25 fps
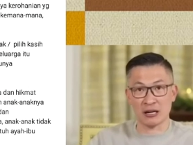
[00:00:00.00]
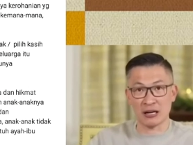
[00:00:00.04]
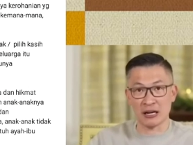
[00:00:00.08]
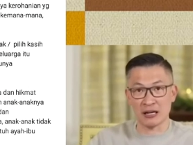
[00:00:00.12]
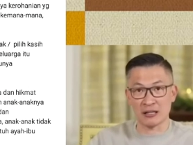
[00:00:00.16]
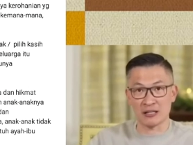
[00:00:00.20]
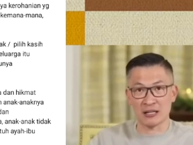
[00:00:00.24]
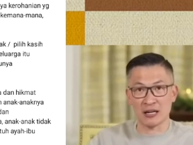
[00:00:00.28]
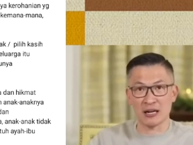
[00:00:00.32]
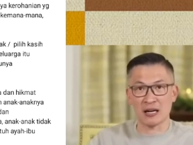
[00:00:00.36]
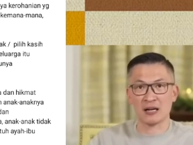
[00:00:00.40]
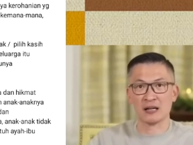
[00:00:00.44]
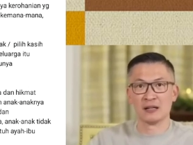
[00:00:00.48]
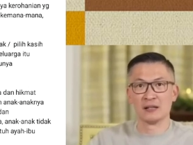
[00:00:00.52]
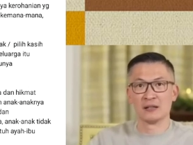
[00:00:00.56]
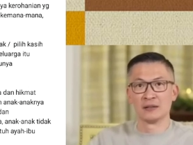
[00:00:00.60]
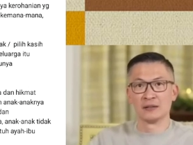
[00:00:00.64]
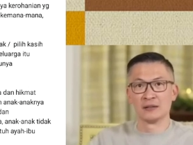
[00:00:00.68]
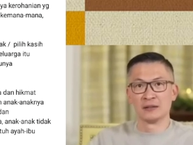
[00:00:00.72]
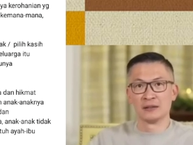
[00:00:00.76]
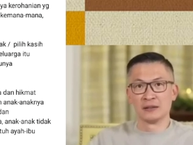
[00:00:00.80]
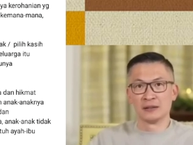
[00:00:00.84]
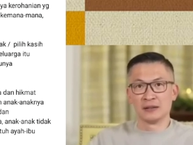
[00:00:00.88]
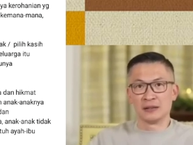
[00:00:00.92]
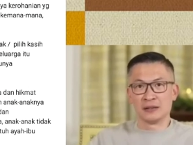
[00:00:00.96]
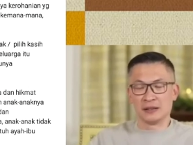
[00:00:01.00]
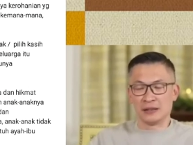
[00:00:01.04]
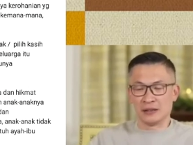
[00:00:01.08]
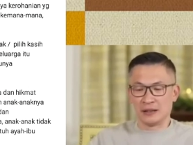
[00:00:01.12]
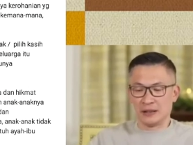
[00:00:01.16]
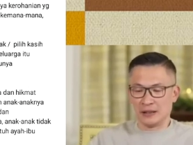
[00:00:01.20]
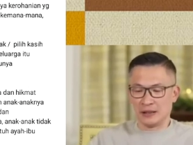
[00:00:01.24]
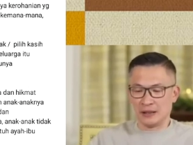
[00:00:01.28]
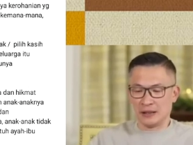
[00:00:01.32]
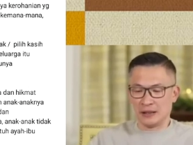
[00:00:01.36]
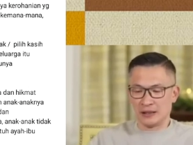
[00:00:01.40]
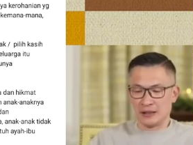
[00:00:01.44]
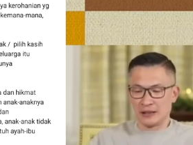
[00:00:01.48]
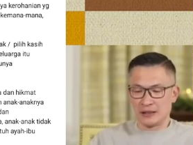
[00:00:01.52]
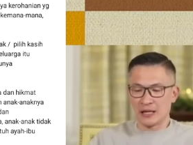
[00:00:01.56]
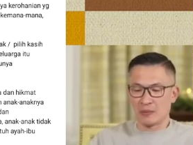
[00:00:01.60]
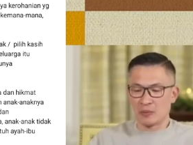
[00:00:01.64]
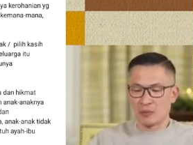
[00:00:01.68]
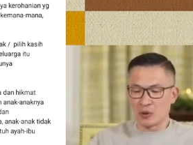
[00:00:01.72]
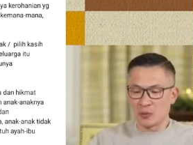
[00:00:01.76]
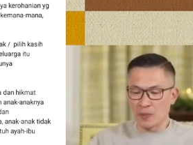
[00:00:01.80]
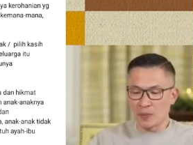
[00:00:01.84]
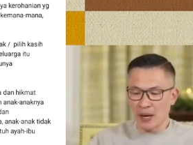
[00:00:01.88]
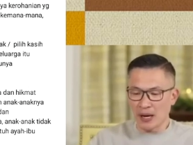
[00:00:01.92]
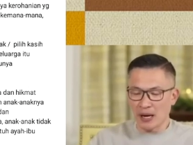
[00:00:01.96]
raja yang
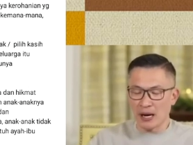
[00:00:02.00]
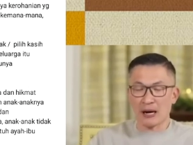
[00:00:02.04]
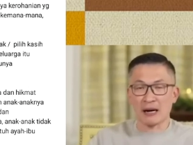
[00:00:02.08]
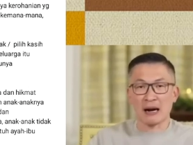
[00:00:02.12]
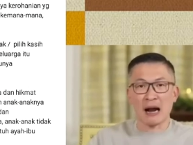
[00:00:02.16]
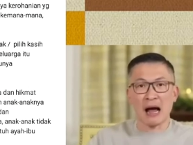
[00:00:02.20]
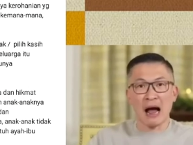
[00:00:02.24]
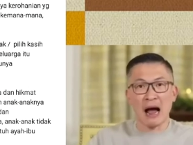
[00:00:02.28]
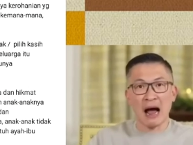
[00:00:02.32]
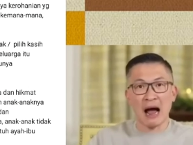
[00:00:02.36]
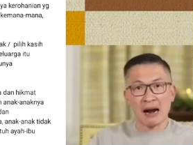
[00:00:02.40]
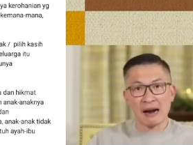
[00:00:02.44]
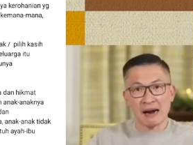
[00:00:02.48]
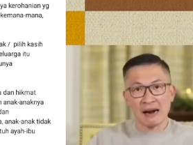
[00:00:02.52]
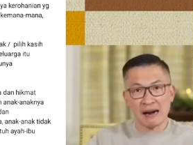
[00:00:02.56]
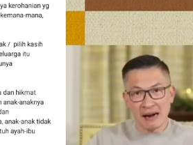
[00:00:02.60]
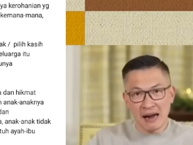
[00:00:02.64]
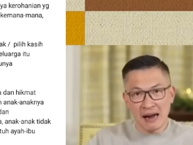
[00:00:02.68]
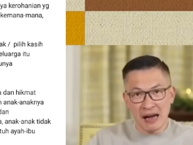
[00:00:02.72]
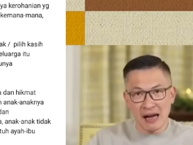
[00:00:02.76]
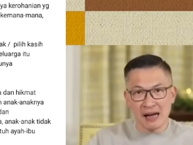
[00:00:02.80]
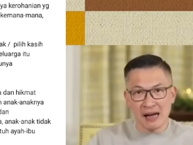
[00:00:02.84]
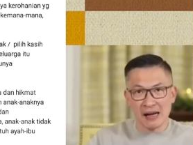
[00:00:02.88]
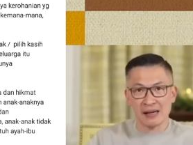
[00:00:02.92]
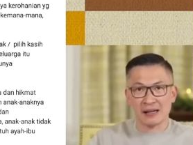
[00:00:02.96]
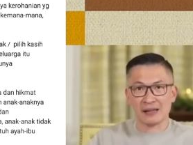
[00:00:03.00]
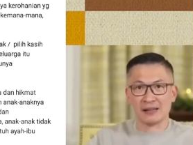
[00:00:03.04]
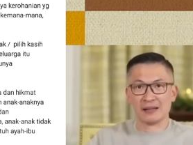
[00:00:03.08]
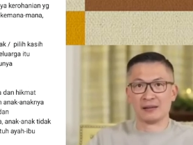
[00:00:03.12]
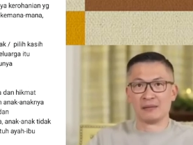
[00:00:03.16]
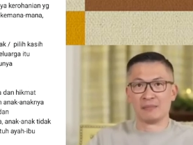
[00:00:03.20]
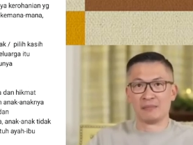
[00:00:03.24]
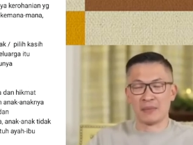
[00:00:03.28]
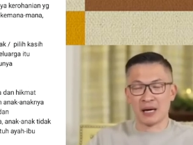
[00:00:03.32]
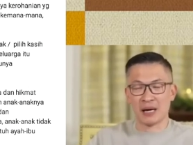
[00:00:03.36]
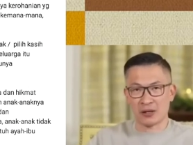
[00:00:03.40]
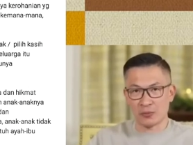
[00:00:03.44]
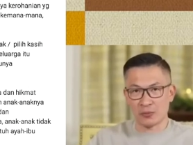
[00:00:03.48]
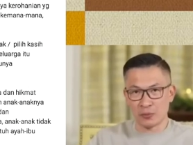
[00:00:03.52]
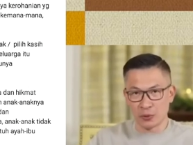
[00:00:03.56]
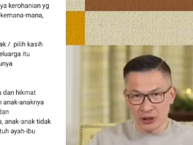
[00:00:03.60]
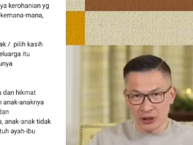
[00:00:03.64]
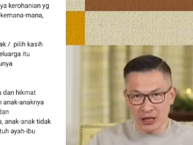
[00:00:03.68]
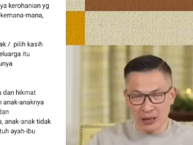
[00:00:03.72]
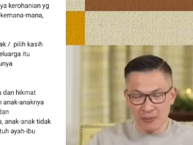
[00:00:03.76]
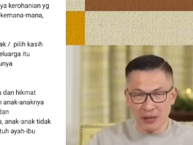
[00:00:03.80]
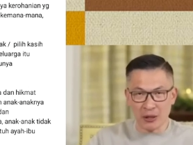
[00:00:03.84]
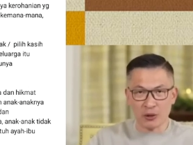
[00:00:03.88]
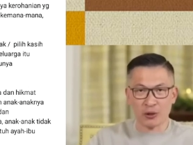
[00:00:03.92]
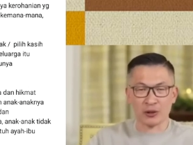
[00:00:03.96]
merupakan anak
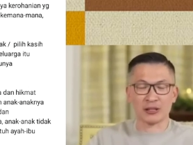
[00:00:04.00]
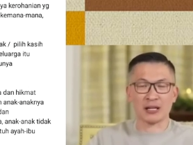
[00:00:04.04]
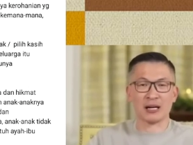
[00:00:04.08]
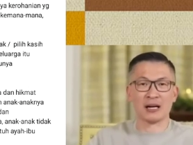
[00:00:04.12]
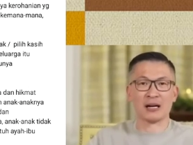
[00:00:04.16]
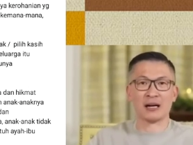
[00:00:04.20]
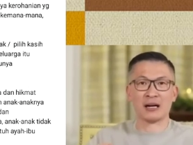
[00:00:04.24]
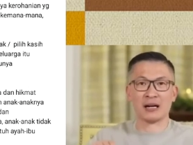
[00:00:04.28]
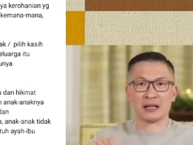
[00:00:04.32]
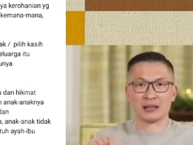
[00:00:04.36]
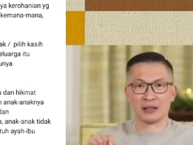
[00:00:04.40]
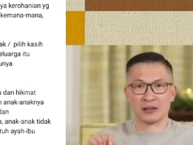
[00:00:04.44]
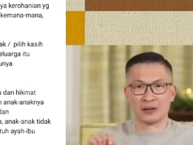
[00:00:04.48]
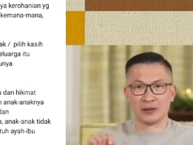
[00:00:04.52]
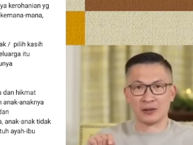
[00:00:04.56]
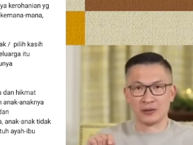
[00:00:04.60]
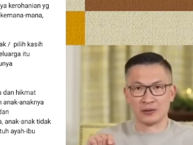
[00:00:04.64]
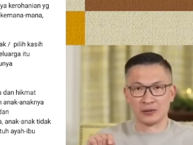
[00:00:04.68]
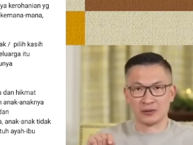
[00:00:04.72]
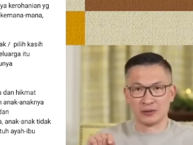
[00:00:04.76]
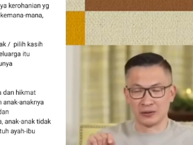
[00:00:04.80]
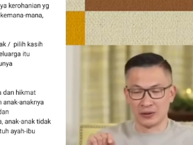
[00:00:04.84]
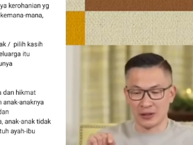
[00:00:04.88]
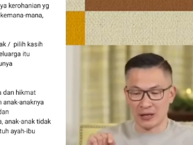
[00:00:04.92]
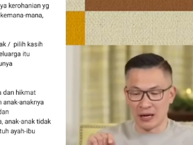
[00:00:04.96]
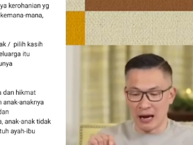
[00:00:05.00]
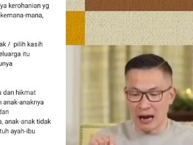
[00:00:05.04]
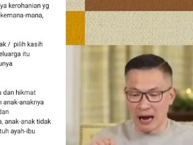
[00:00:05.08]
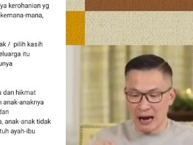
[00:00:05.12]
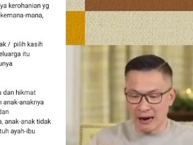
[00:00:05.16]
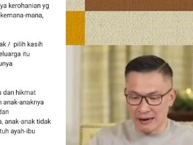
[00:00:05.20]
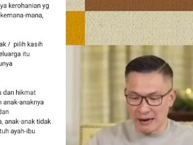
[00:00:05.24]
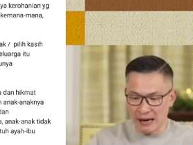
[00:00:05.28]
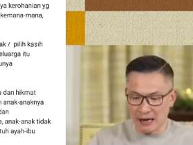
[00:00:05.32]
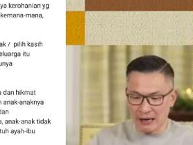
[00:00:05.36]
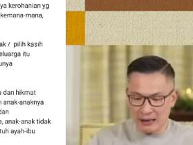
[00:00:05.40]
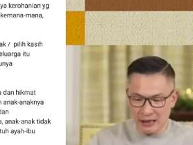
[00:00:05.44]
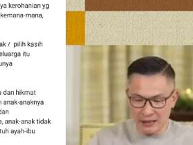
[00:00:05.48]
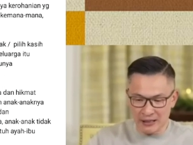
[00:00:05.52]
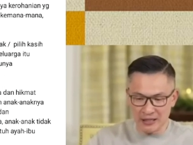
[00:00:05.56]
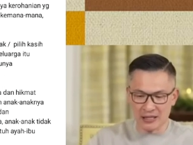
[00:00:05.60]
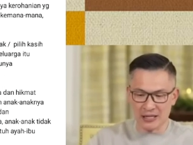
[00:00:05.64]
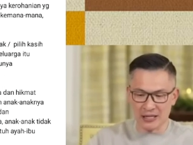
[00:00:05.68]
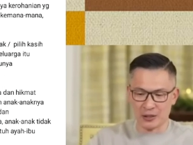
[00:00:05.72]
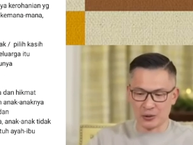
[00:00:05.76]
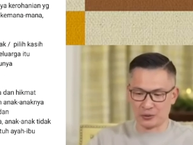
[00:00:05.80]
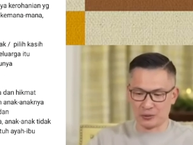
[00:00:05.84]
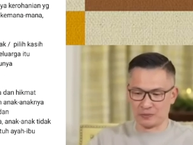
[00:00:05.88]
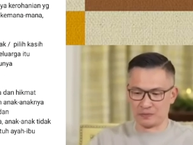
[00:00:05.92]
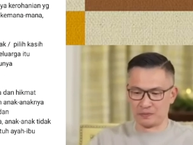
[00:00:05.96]
putra mahkota atau anak Raja
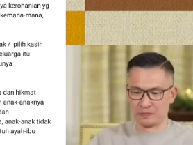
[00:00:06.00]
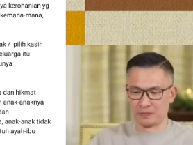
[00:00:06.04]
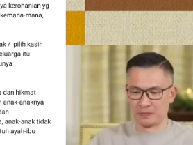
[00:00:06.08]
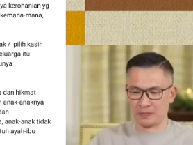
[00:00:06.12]
Daud.